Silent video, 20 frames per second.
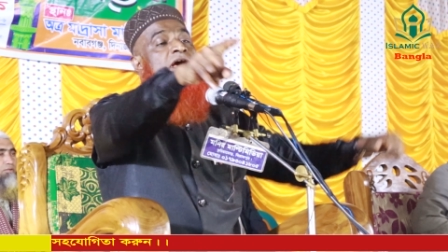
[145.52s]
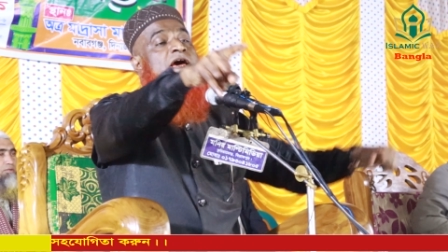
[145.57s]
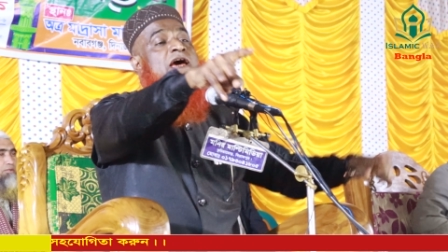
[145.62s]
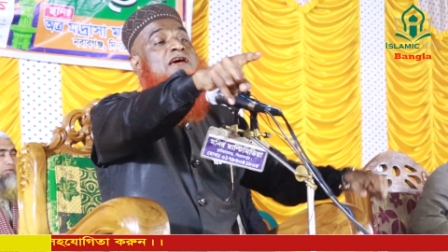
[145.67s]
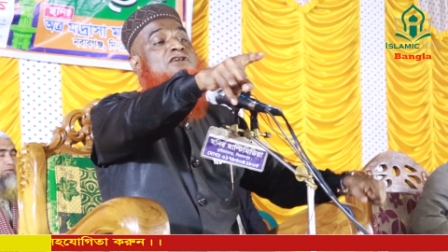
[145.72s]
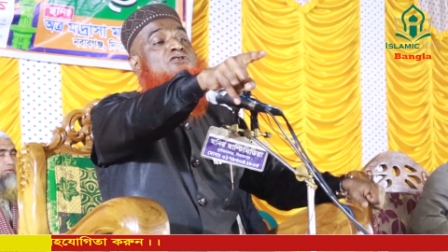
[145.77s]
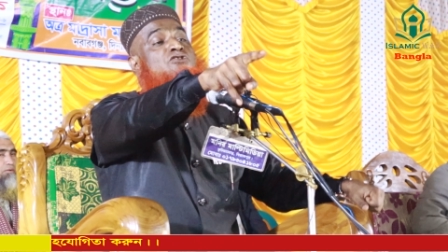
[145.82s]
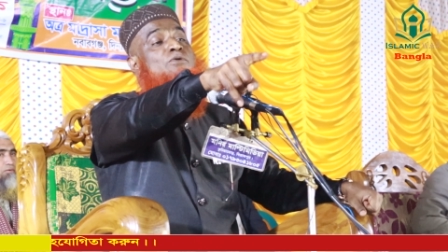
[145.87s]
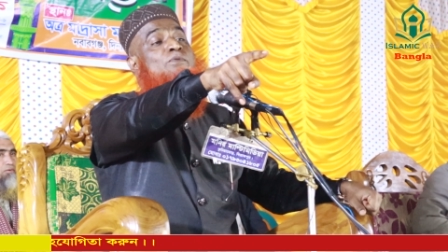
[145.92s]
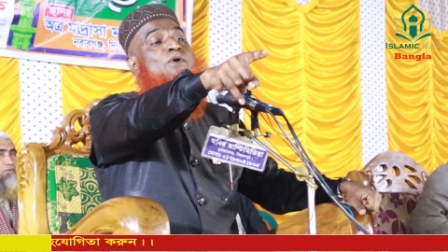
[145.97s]

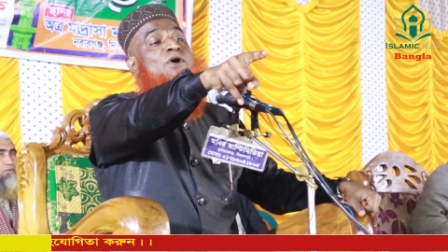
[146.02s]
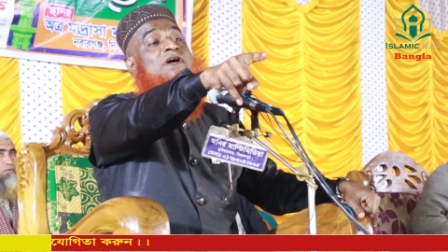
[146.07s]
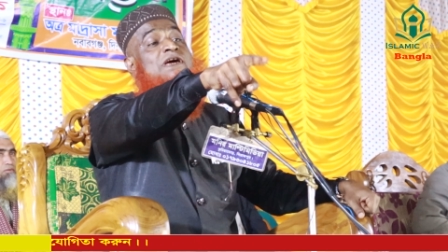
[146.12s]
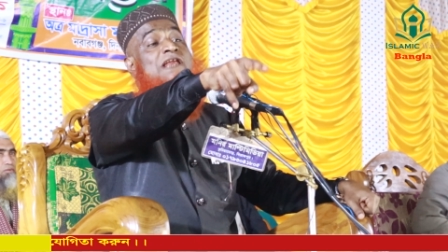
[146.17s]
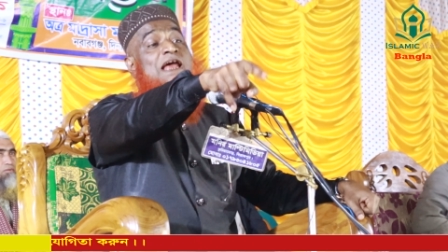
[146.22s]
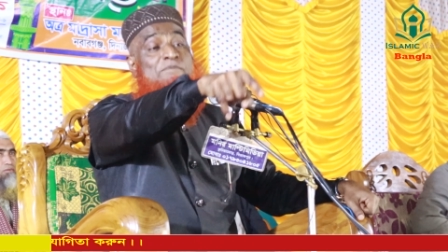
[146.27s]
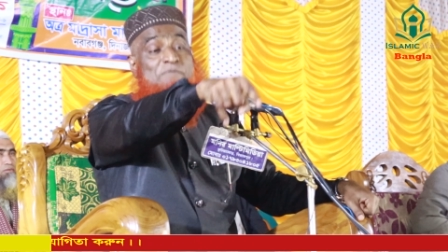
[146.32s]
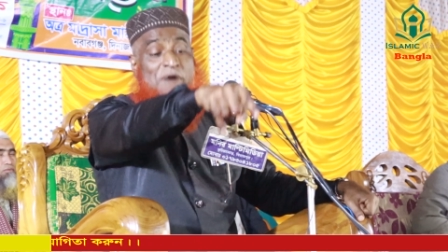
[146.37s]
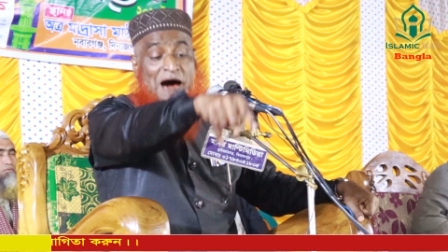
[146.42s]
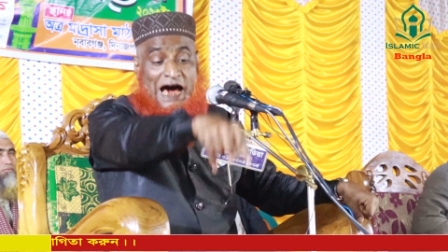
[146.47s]
এই
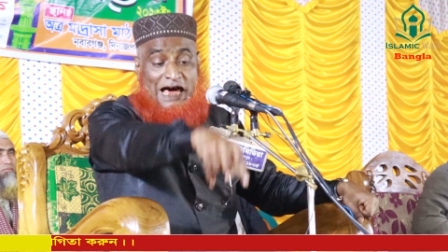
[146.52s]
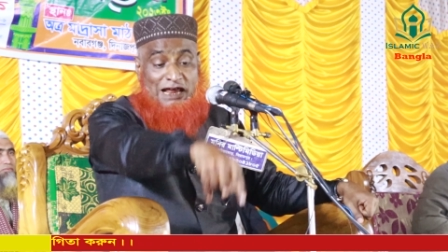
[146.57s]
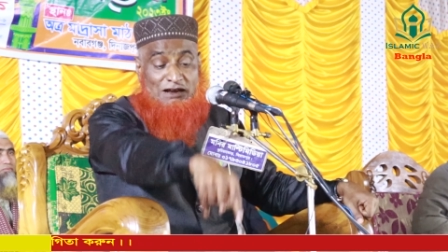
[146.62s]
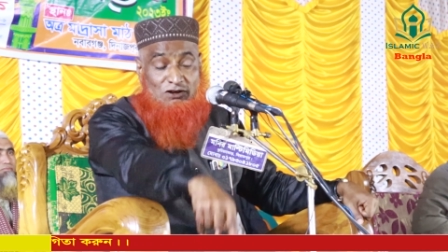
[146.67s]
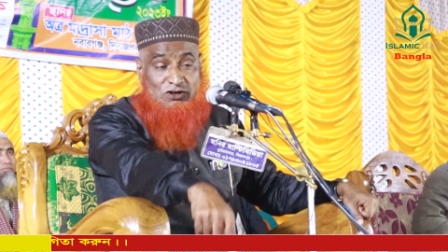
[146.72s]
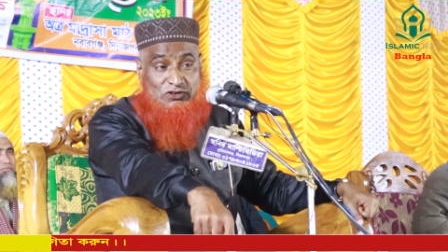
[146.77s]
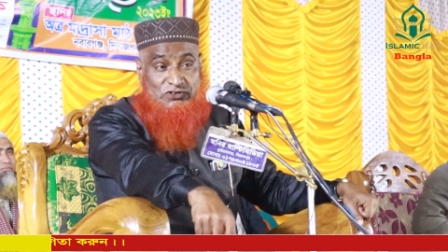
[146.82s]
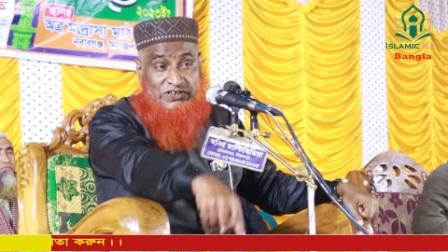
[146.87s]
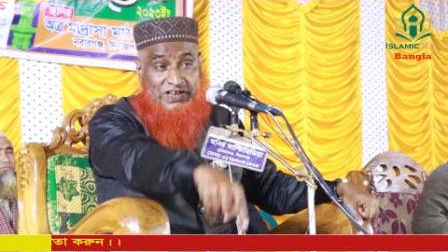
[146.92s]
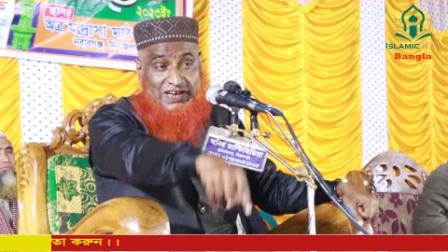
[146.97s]
যুবকেরা
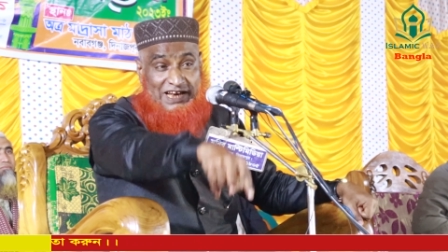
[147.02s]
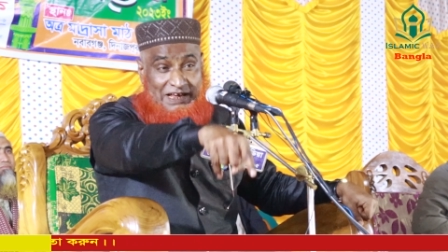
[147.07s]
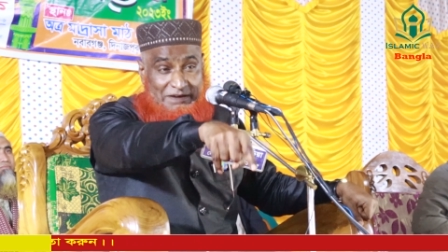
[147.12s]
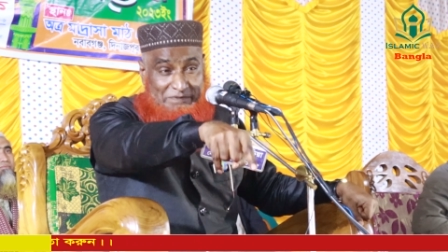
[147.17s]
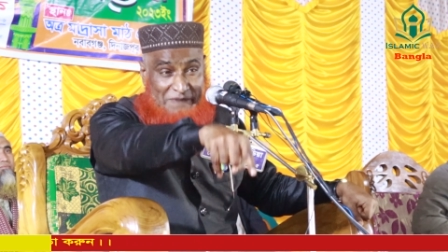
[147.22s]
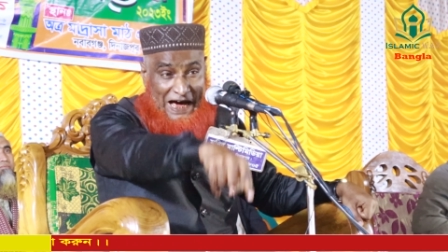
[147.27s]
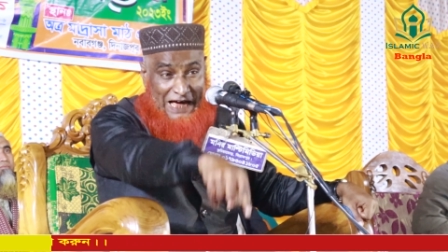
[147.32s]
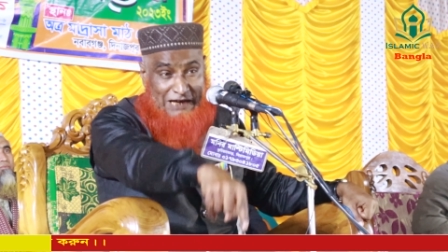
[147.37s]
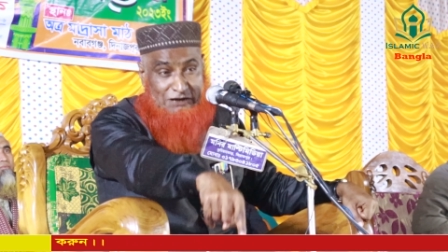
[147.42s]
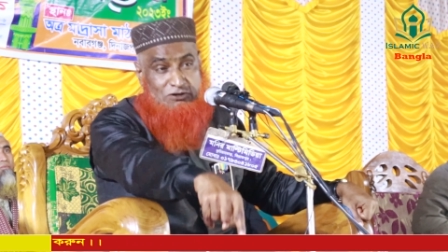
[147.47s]
ভালো ছেলে
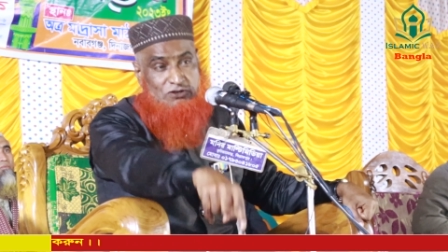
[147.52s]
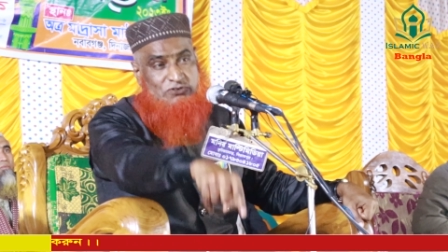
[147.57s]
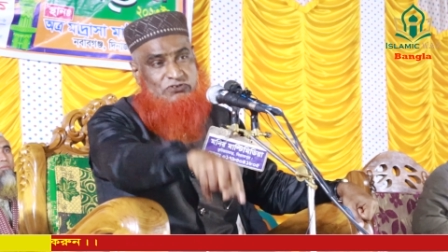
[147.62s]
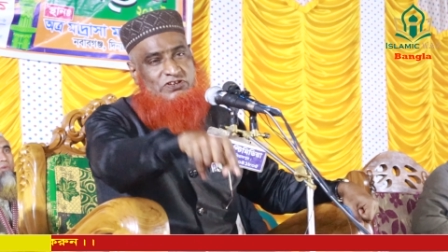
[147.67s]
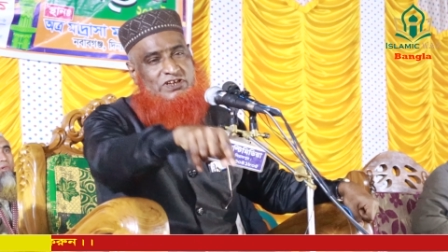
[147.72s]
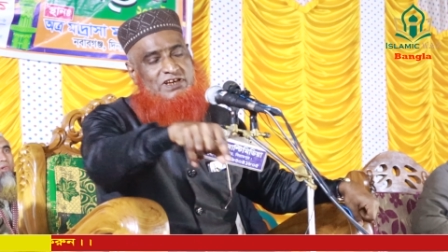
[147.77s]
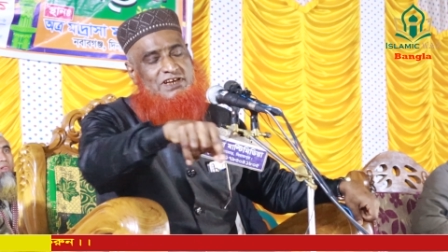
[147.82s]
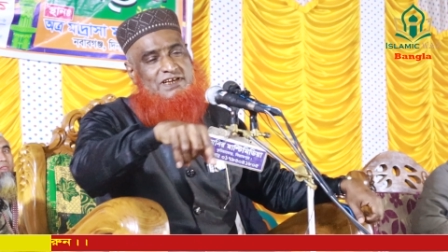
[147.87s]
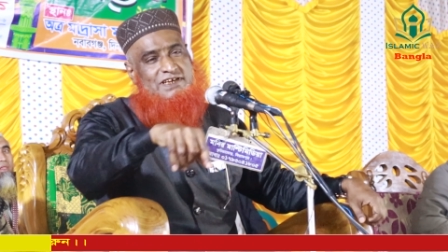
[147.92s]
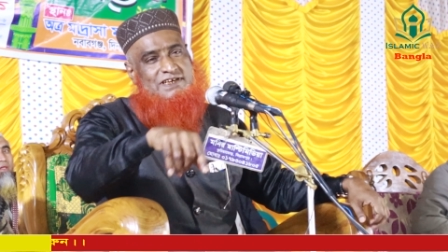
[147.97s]
ভালো
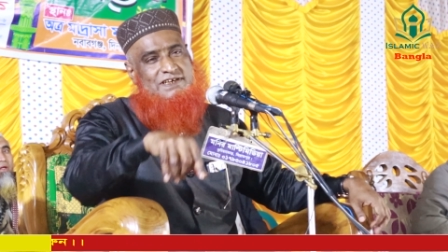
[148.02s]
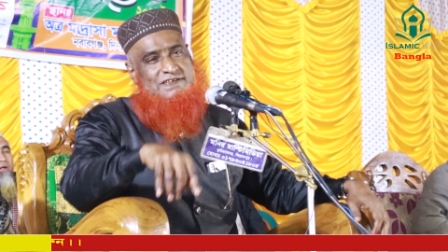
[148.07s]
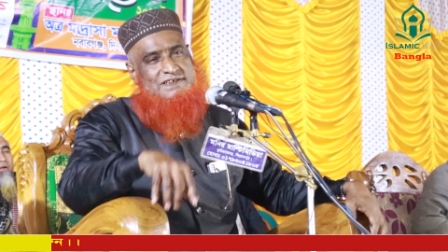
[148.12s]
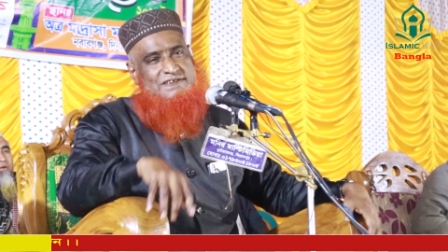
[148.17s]
ছেলে